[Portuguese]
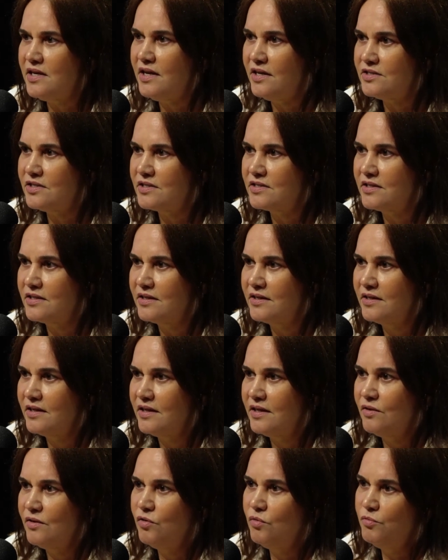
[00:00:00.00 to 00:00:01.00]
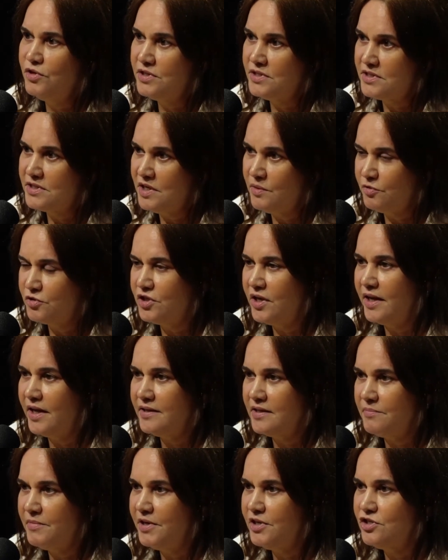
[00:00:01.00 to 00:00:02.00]
entes. O município
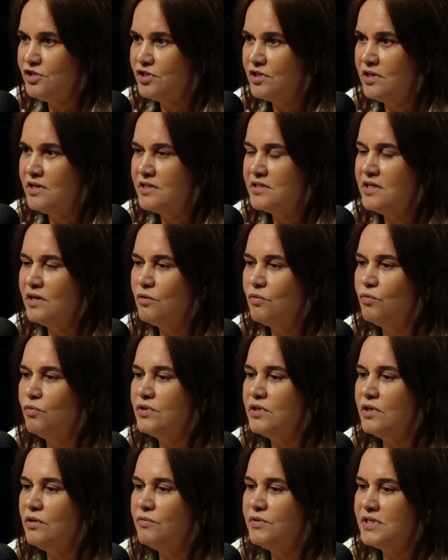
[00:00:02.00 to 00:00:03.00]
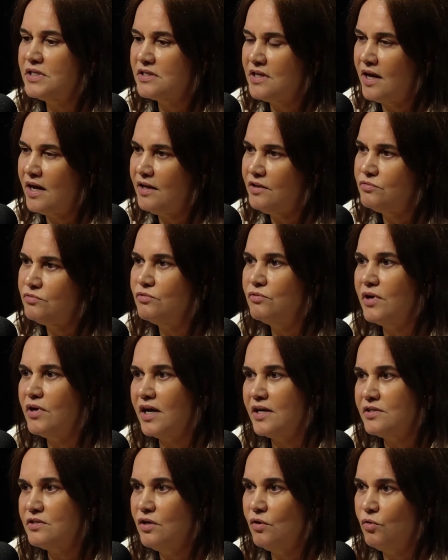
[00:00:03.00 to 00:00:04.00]
diretamente, quem executa, o Estado, no
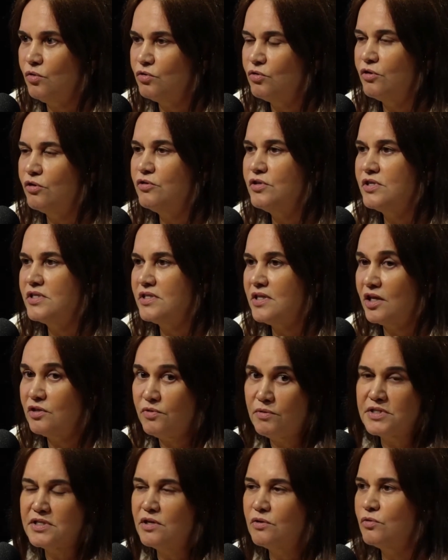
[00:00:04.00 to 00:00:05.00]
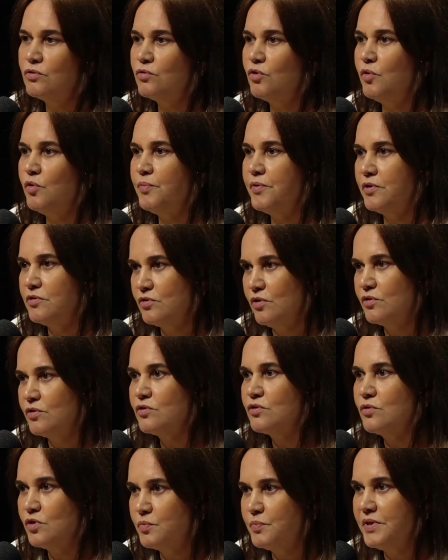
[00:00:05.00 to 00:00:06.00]
caso em Rondônia, o Estado é um executor, porque os
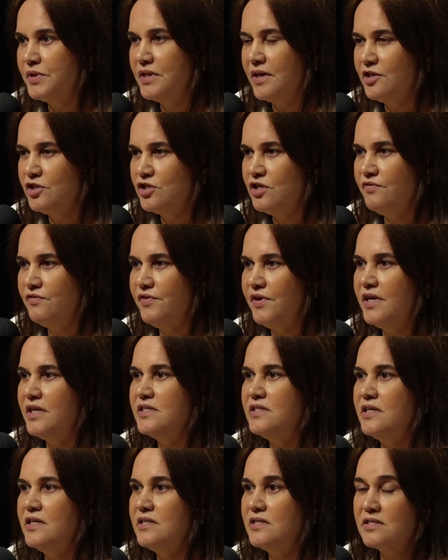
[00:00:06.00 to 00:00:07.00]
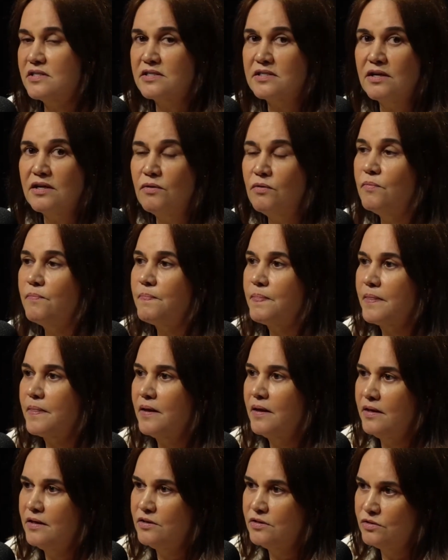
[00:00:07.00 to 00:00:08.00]
nossos hospitais de referência, eles são
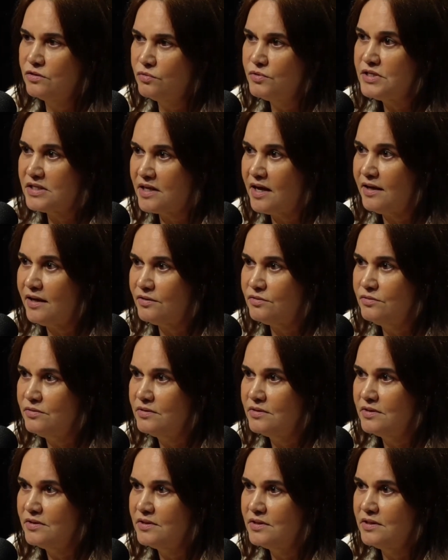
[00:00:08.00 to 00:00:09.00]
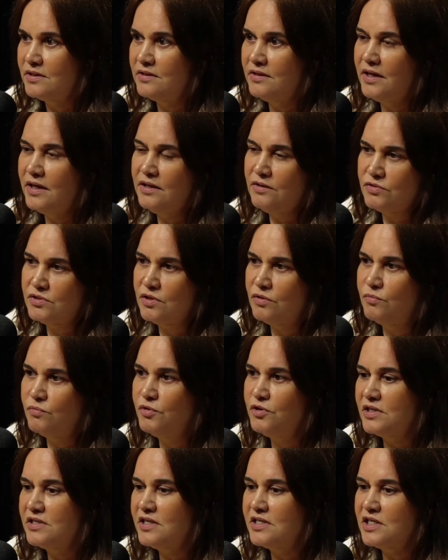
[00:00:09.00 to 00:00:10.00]
do Estado, né? não são.
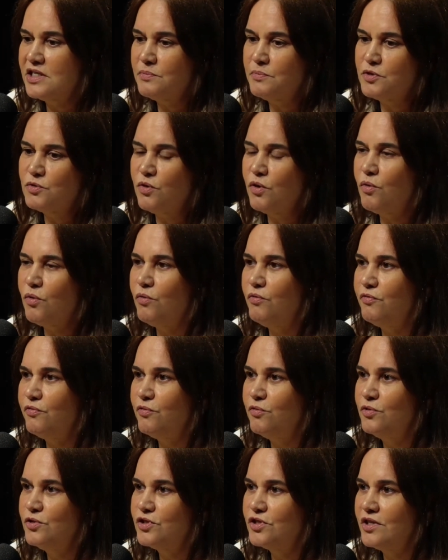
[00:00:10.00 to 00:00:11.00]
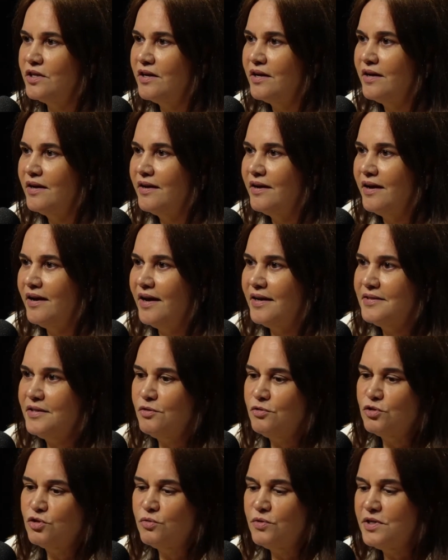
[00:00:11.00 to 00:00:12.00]
Muitas vezes a pessoa confunde
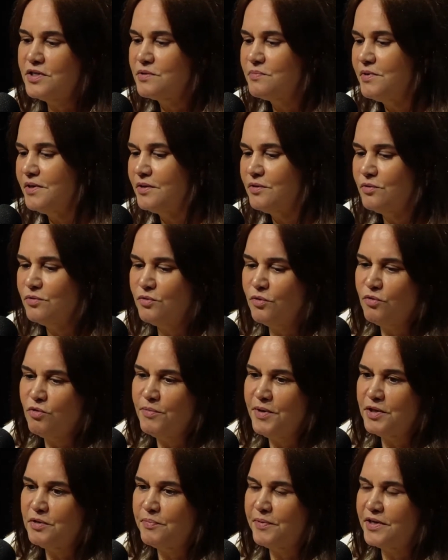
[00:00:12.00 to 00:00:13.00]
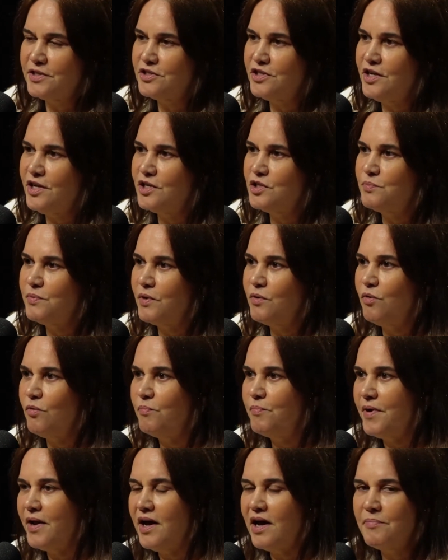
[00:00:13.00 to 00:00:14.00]
até os juízes mandam um documento para a gente, para
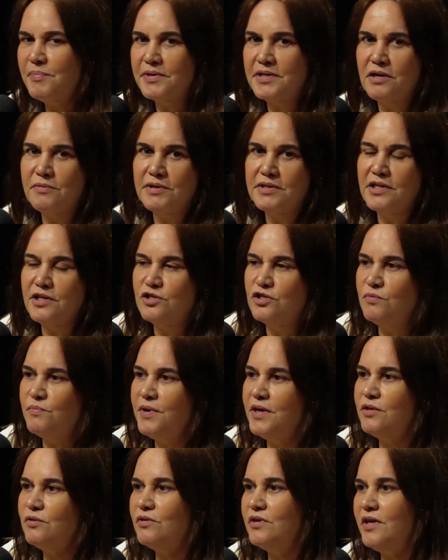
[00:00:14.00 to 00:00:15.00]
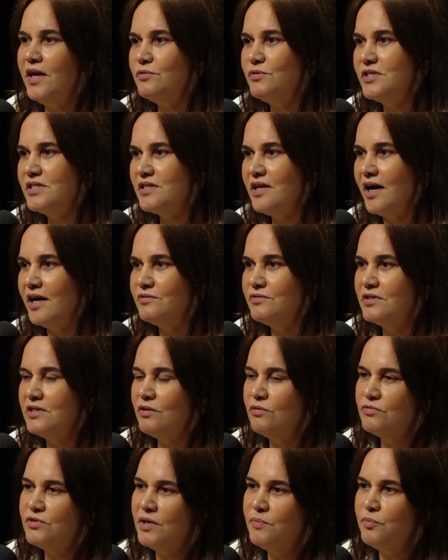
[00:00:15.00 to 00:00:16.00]
comprar, para dar um atendimento que é do Estado.
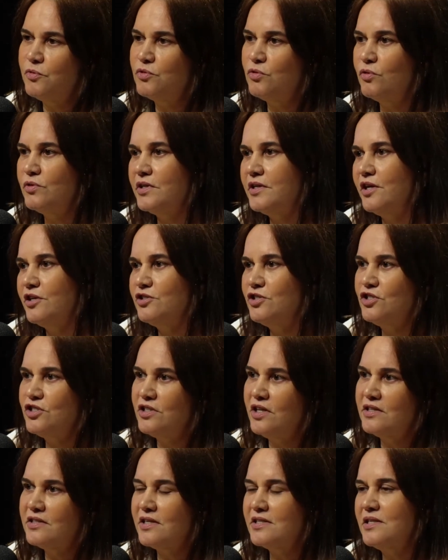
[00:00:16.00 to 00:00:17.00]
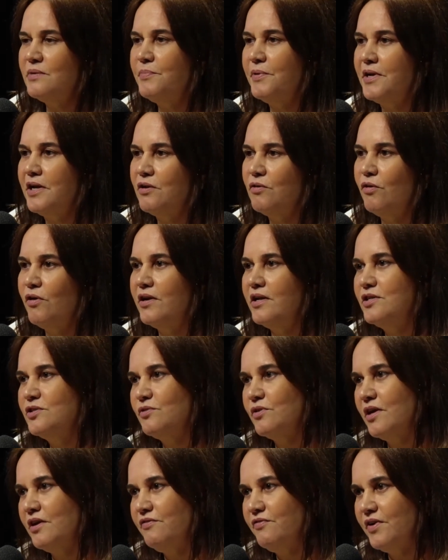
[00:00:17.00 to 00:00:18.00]
Então, o tempo todo aqui a gente tem que estar tá separando: olha,
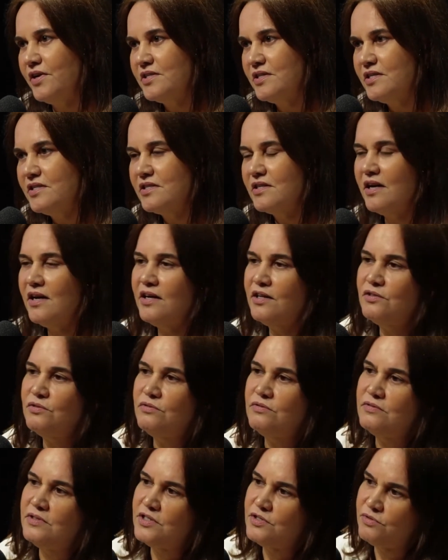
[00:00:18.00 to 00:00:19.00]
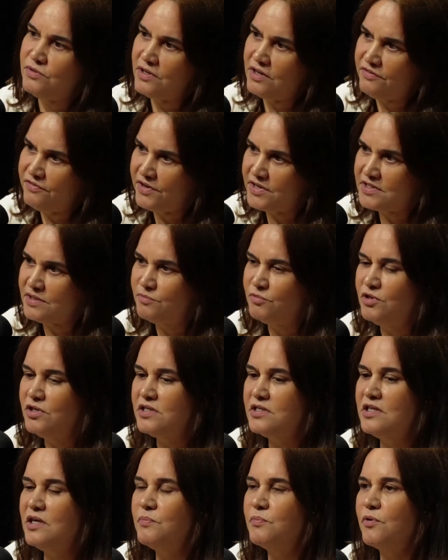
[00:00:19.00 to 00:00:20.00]
isso quem faz é Estado, isso quem faz é
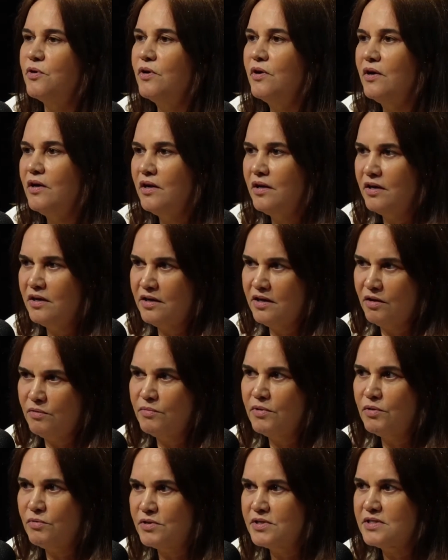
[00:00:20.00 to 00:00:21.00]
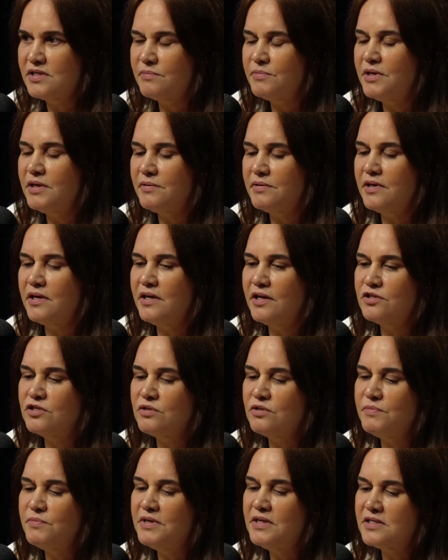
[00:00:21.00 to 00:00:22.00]
município, que é uma coisa também que tem que
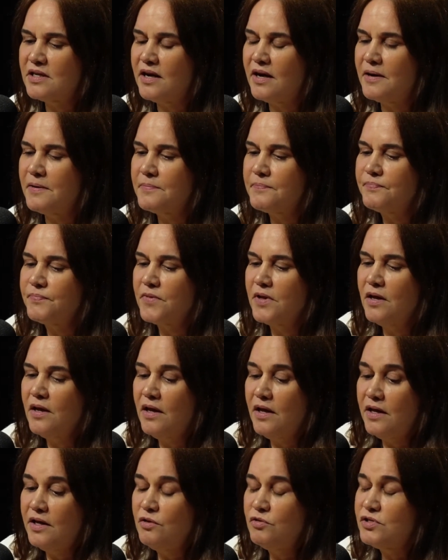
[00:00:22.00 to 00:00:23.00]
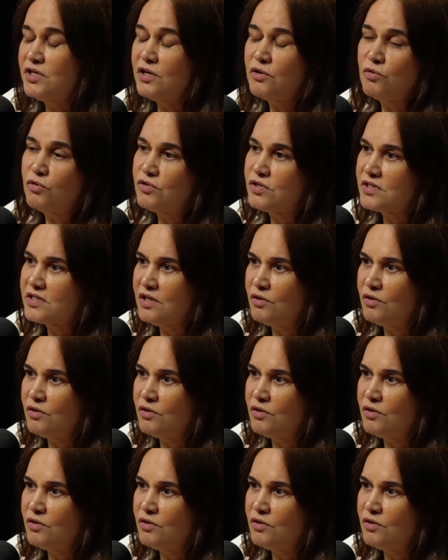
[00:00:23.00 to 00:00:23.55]
administrar. E os recursos